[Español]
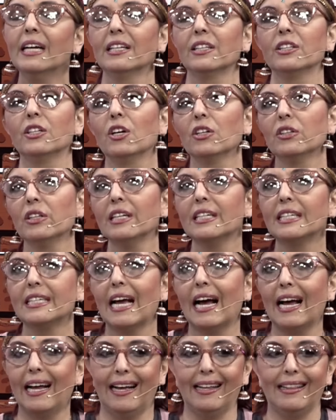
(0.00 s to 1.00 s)
donde
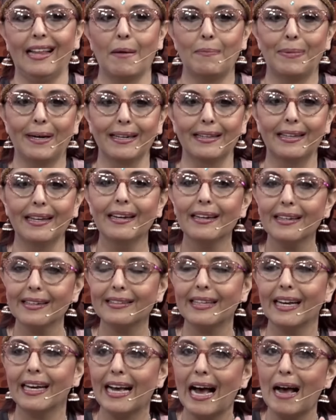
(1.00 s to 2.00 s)
ya a partir de
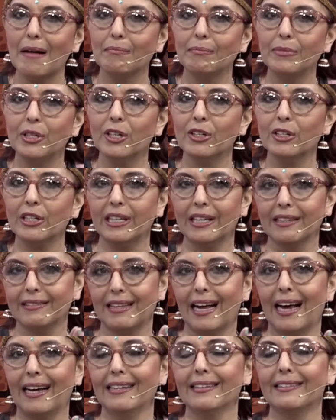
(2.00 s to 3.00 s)
este cambio y
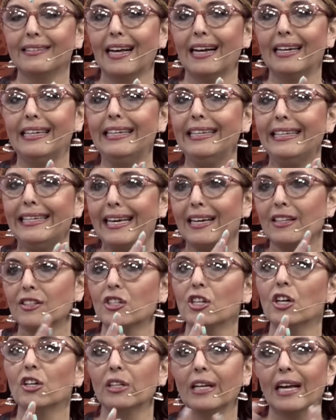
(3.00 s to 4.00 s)
esta, esta
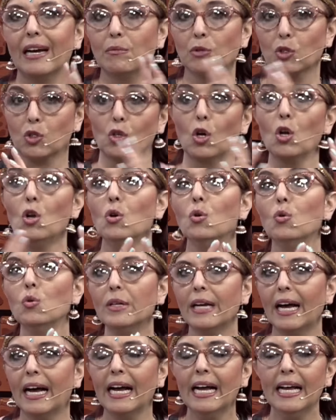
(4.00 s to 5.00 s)
alineación, digamos,
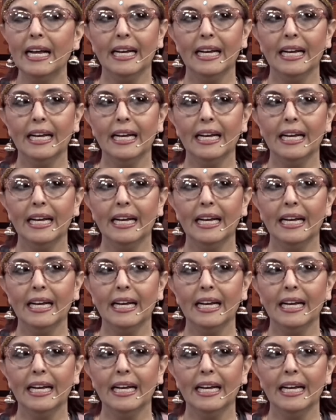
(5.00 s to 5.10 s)
sol-luna,